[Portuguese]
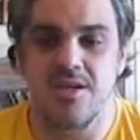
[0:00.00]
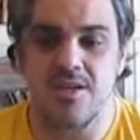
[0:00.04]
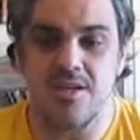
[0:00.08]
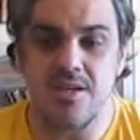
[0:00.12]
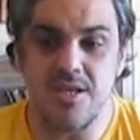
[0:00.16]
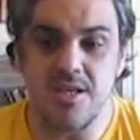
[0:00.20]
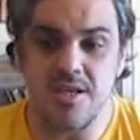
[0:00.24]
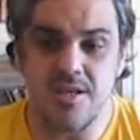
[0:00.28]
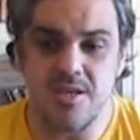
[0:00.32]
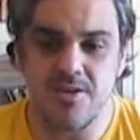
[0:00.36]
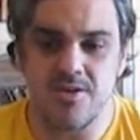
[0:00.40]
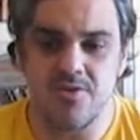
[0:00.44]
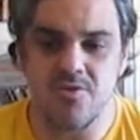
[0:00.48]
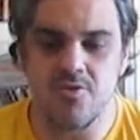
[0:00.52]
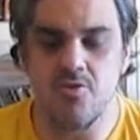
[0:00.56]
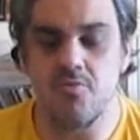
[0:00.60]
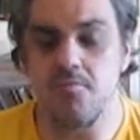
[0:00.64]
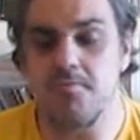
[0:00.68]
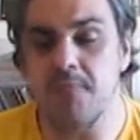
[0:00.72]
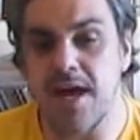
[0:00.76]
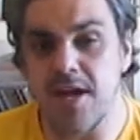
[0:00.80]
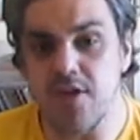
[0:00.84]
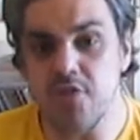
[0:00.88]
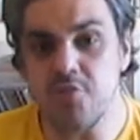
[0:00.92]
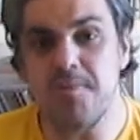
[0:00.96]
e o
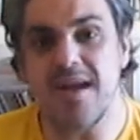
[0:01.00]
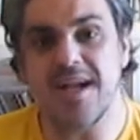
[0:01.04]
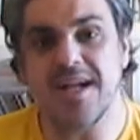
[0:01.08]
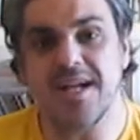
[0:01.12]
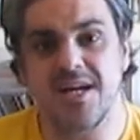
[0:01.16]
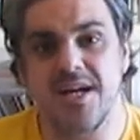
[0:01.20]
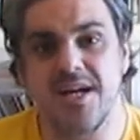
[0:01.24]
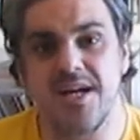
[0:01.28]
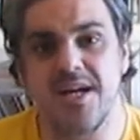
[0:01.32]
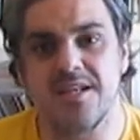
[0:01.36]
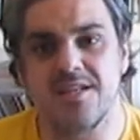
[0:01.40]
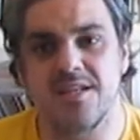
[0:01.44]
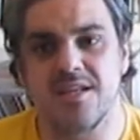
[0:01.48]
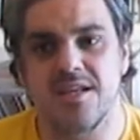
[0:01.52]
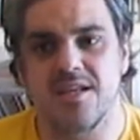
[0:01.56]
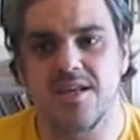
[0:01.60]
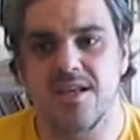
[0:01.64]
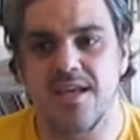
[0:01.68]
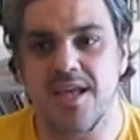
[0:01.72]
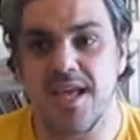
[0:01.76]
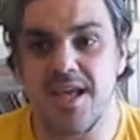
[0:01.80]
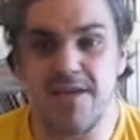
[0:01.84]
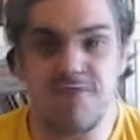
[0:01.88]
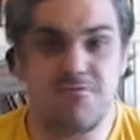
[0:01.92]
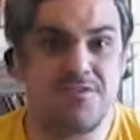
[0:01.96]
mais
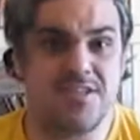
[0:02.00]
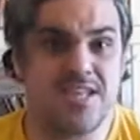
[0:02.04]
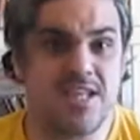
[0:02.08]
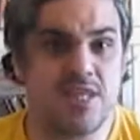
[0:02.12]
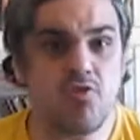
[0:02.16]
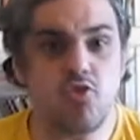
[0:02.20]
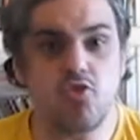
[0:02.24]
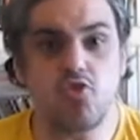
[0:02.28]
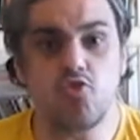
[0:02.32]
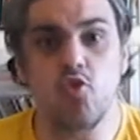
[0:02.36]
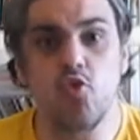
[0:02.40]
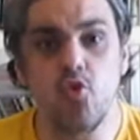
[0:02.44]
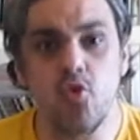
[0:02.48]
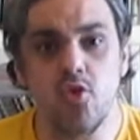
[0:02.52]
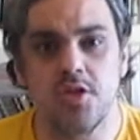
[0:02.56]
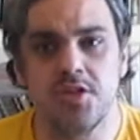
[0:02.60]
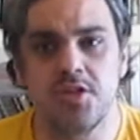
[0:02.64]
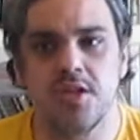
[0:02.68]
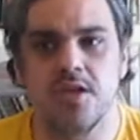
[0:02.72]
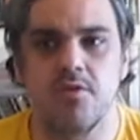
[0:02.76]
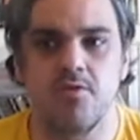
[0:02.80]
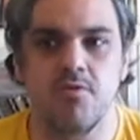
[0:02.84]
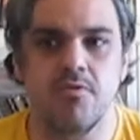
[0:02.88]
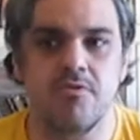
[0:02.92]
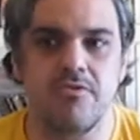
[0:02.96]
bacana é a vida
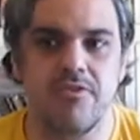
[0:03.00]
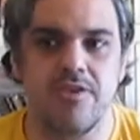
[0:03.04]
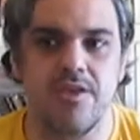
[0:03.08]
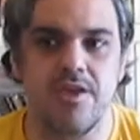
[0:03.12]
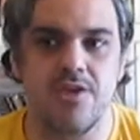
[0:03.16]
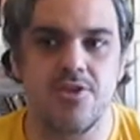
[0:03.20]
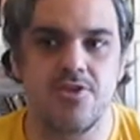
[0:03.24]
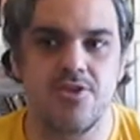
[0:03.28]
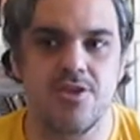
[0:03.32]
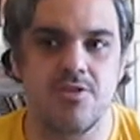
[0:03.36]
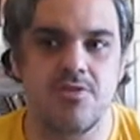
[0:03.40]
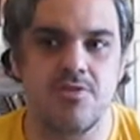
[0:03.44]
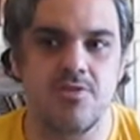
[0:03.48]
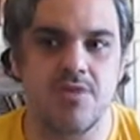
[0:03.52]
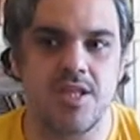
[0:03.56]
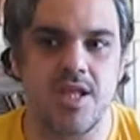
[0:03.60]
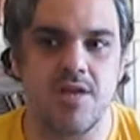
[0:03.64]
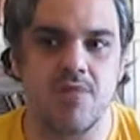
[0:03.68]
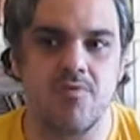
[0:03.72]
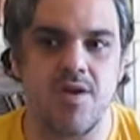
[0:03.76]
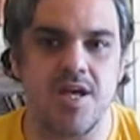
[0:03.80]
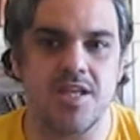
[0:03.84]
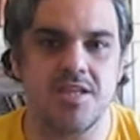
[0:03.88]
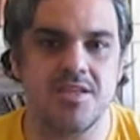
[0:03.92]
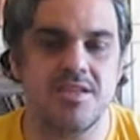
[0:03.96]
noturna, ou seja, no
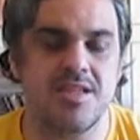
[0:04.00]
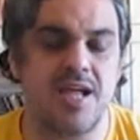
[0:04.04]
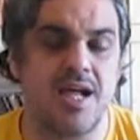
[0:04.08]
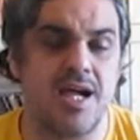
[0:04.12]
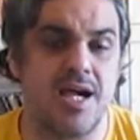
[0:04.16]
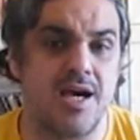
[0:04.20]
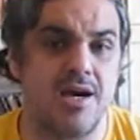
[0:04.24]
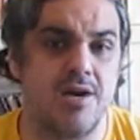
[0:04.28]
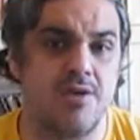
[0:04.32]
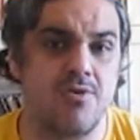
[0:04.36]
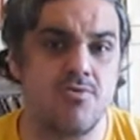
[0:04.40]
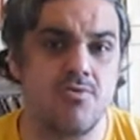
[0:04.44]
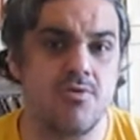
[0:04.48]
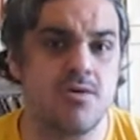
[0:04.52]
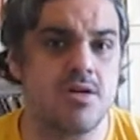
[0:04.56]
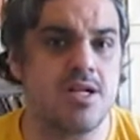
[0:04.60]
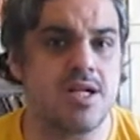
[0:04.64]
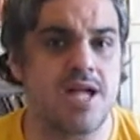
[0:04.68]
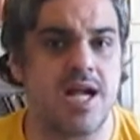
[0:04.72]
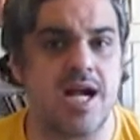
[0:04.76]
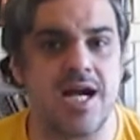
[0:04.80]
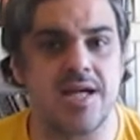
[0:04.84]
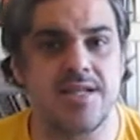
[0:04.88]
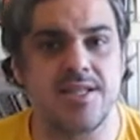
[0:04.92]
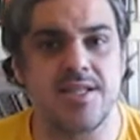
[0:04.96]
Graguatá o
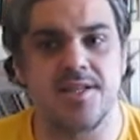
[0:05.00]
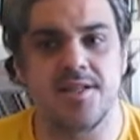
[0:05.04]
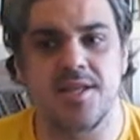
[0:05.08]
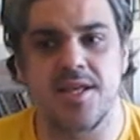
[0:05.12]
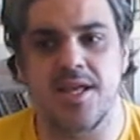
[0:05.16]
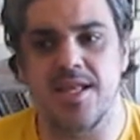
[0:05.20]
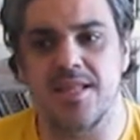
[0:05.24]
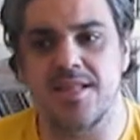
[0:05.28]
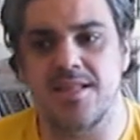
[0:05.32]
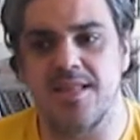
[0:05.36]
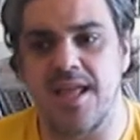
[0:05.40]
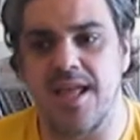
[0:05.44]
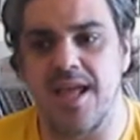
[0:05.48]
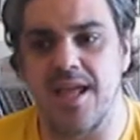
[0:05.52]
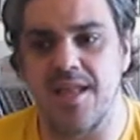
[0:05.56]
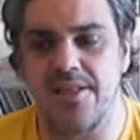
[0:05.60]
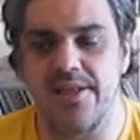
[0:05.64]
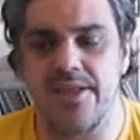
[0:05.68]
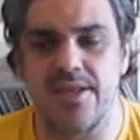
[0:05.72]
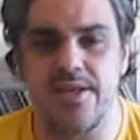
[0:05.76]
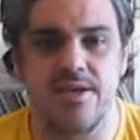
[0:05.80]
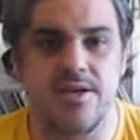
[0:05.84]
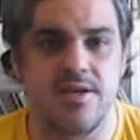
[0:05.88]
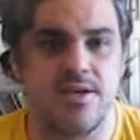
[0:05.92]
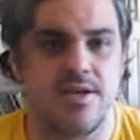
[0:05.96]
cara né, tem
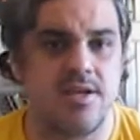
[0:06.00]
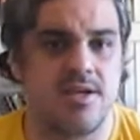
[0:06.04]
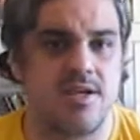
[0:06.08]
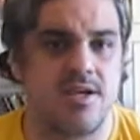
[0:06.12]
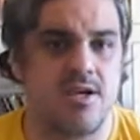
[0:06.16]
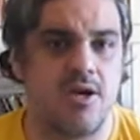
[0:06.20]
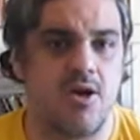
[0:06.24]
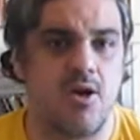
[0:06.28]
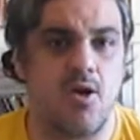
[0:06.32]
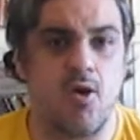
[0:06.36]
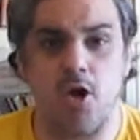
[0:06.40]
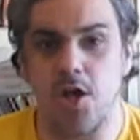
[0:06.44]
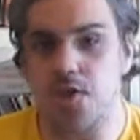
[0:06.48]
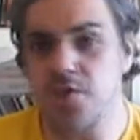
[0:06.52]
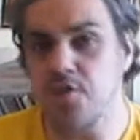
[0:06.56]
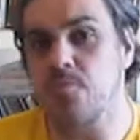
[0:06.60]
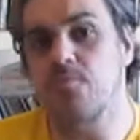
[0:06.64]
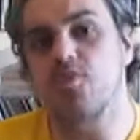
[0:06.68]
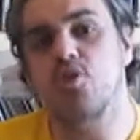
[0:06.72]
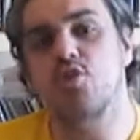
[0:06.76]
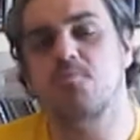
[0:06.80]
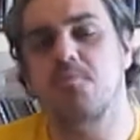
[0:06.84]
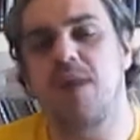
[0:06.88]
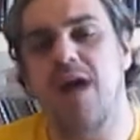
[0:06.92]
ali ótimos